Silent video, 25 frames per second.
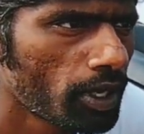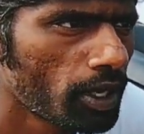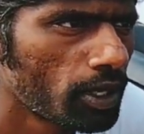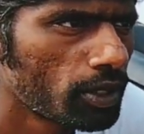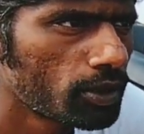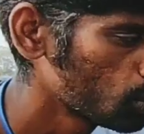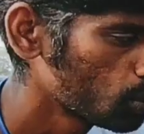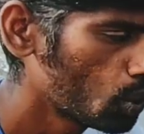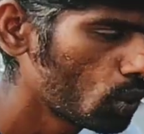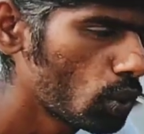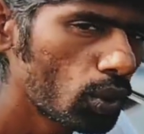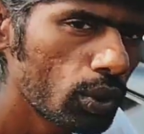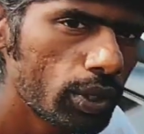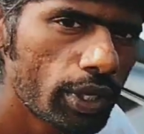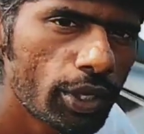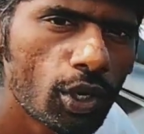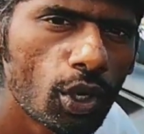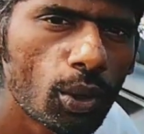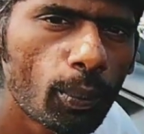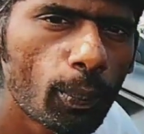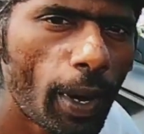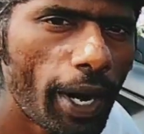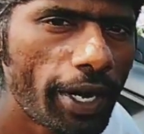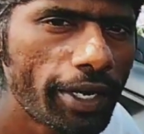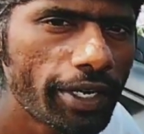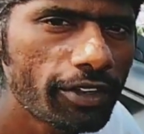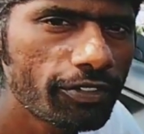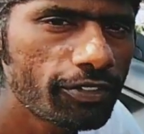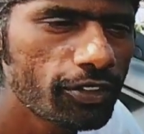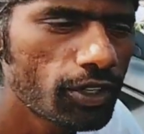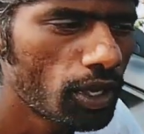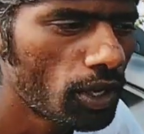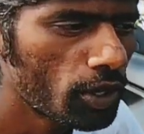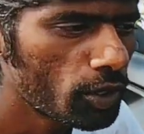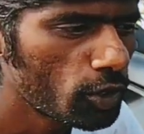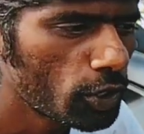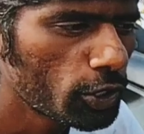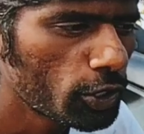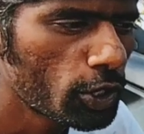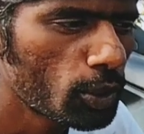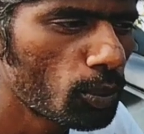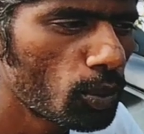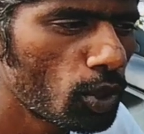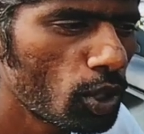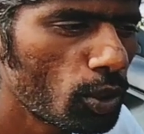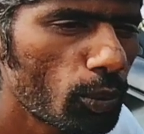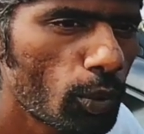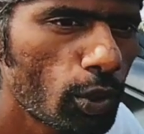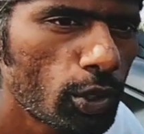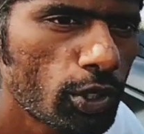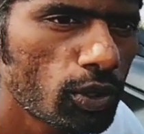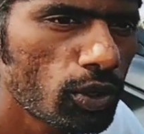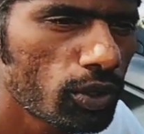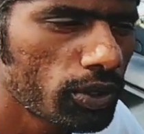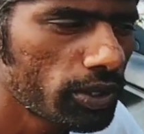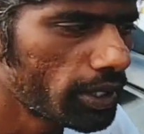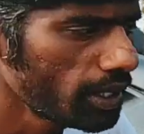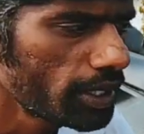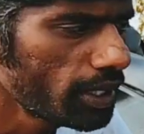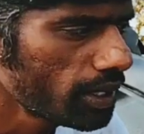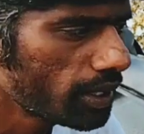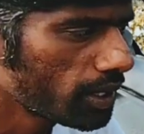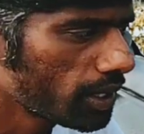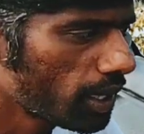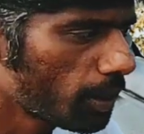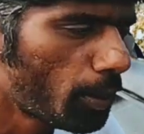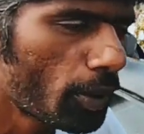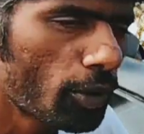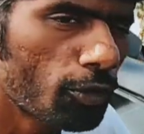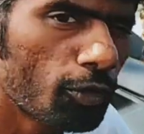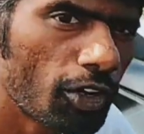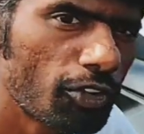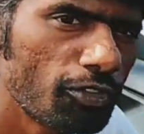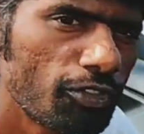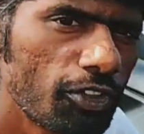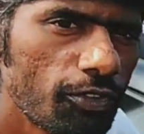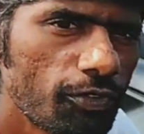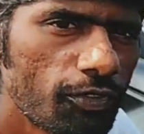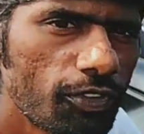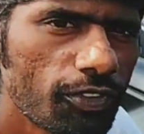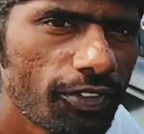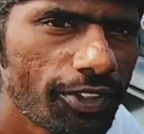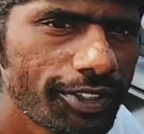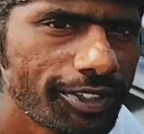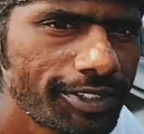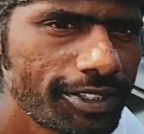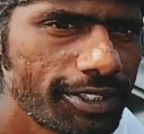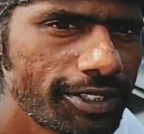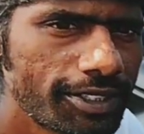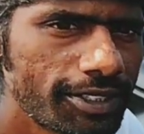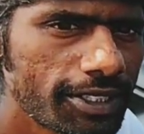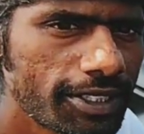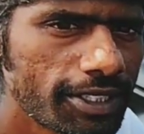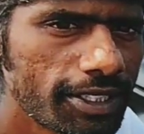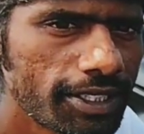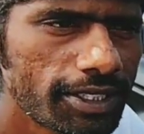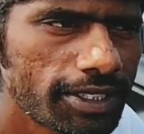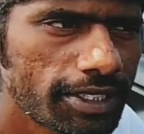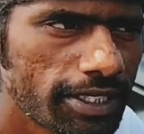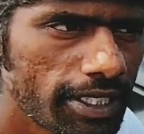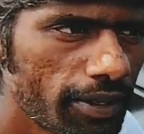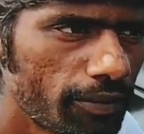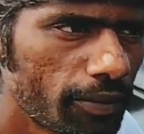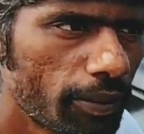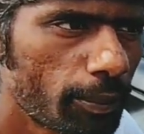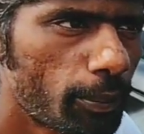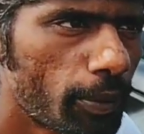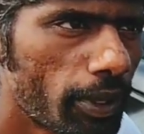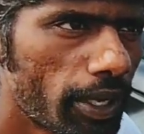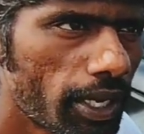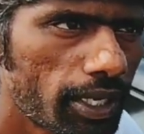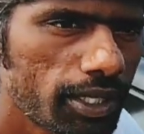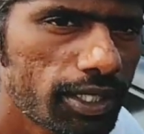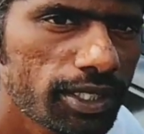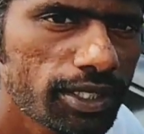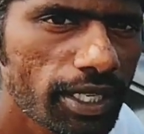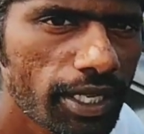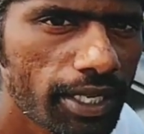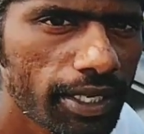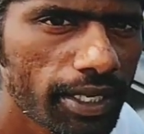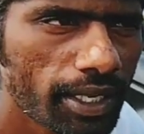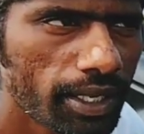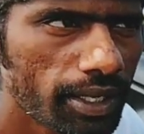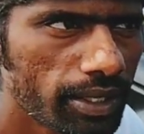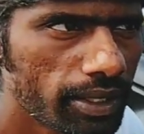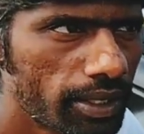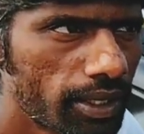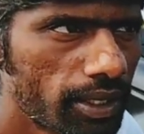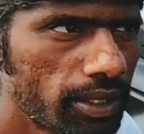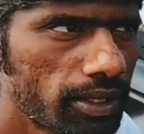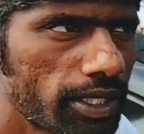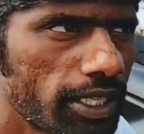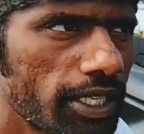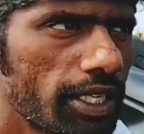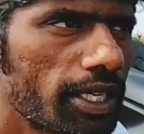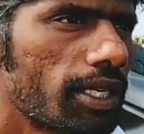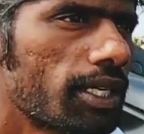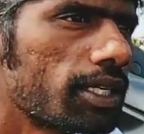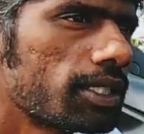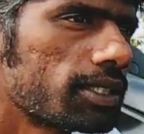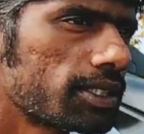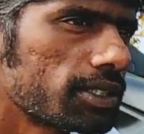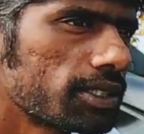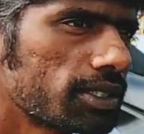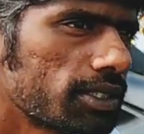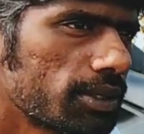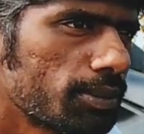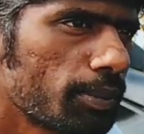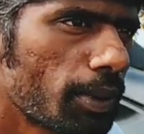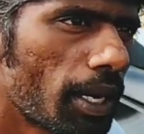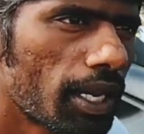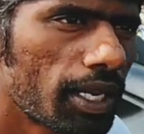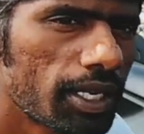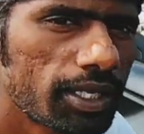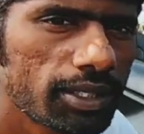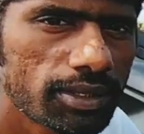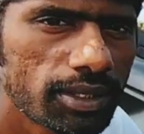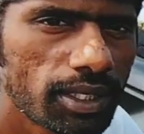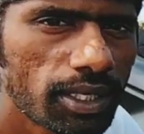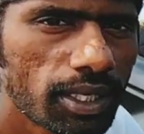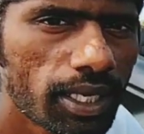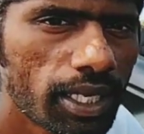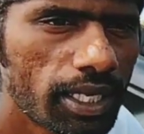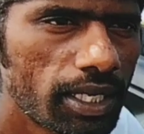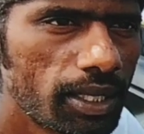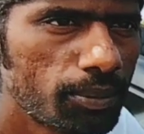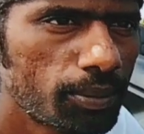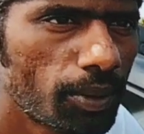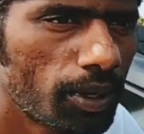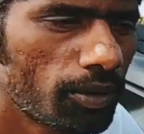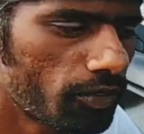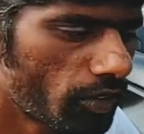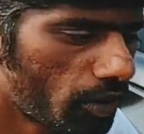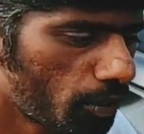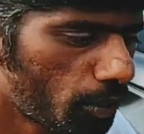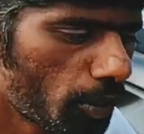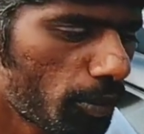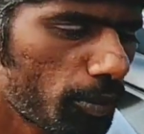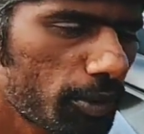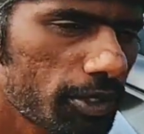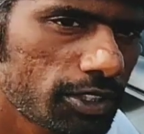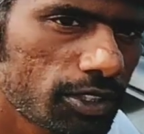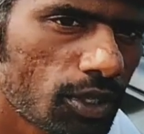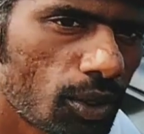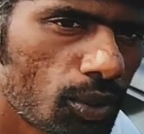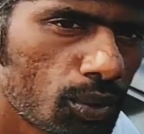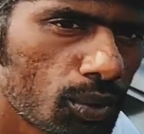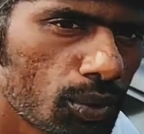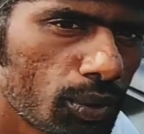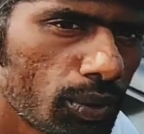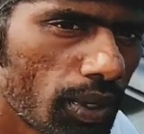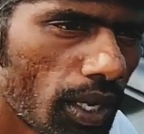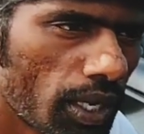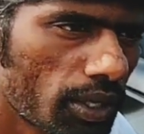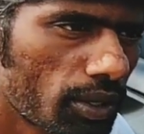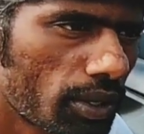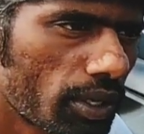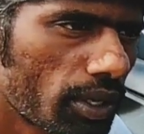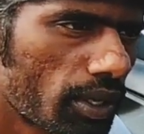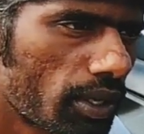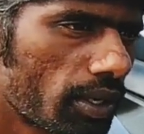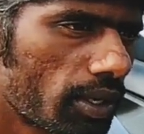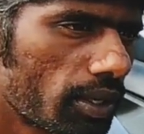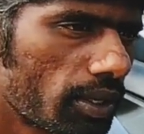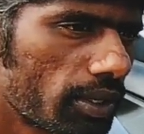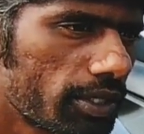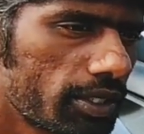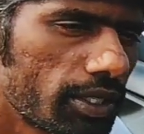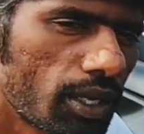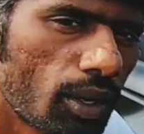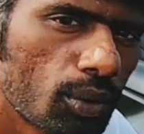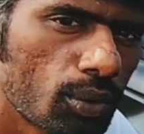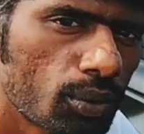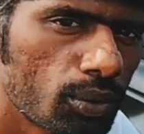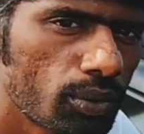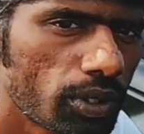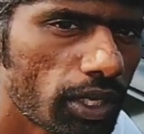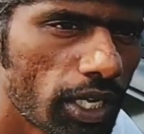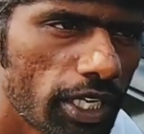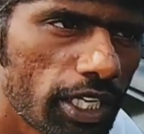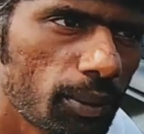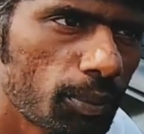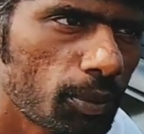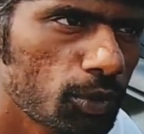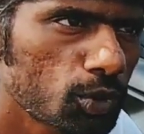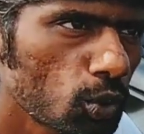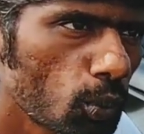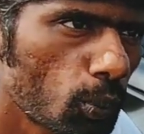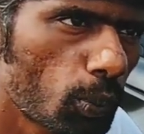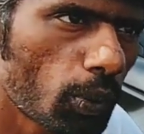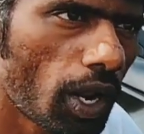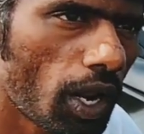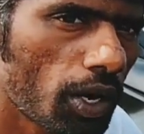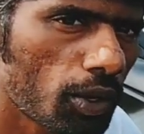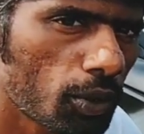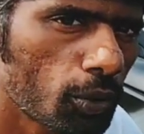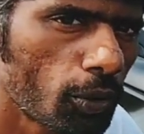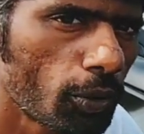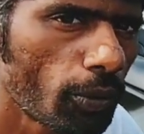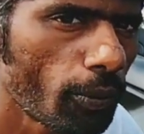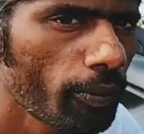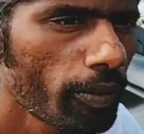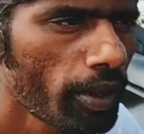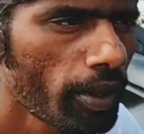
ஸோ என்னோட பாயிண்ட் ஆஃப் வியூல லிக்கு மொழி மூட்டில் வந்து நம்ம ஒன் ஃபிஃப்டி ஃபைவ் சிசிக்கு தேவைப்படாதுன்னு நினைக்கிறேன் ஏன்னா த்ரீ ஹண்ட்ரட் சிசி மேலே இருந்துச்சுன்னா கண்டிப்பாக பர்ஃபார்மன்ஸ் ஆகட்டும் அதோட இதாகட்டும் கண்டிப்பாக சூப்பராக இருக்கும்